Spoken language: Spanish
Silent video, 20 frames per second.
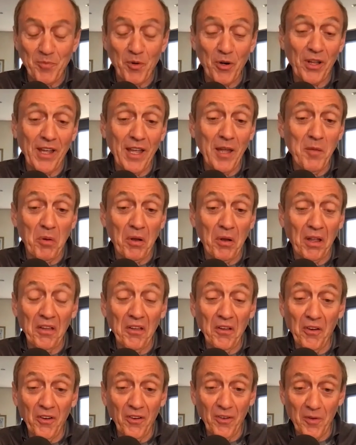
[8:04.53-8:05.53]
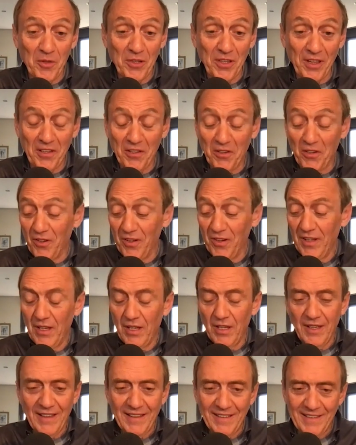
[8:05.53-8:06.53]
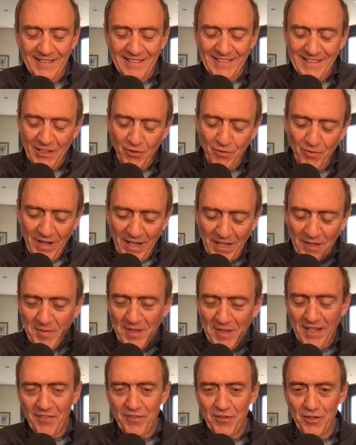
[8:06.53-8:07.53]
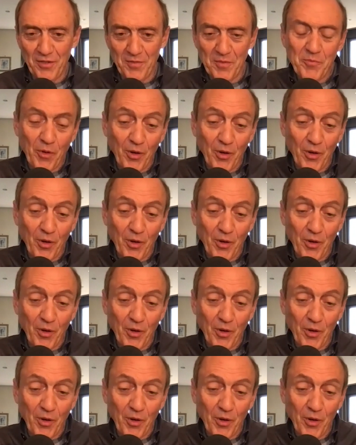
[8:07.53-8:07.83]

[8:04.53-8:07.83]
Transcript: ¿Por qué? Porque yo, como te digo, tengo una admiración,